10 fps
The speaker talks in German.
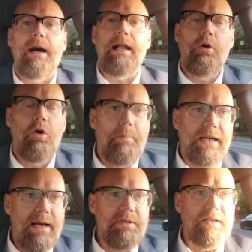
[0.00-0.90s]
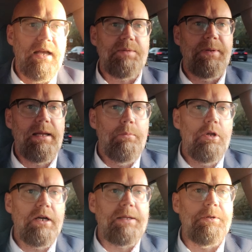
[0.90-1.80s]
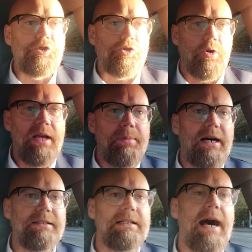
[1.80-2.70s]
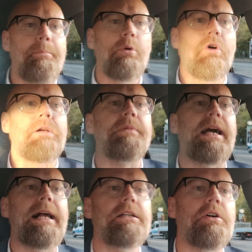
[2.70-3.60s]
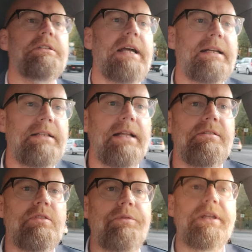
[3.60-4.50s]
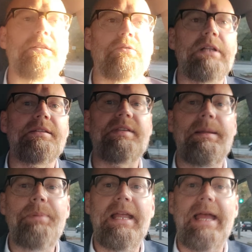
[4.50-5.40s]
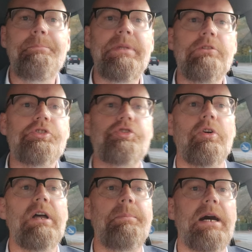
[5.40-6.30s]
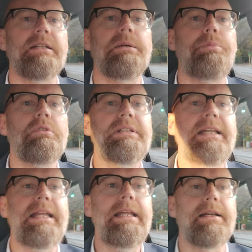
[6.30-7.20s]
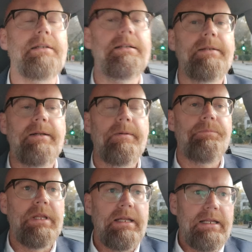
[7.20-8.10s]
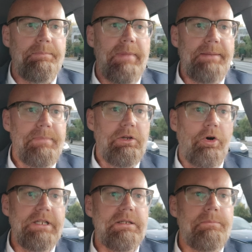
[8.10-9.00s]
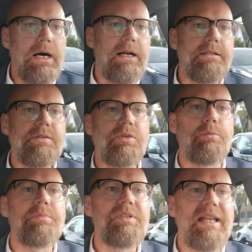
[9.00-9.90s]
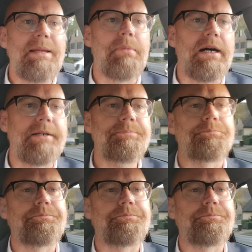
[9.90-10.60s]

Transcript: Hallo, mein Name ist Klaas-Peter Müller. Ich bin Steuerberater in Hamburg. Mit allen Kontaktdaten zu finden unter cpm-steuerberater.de. Meld mich heute mal zum Thema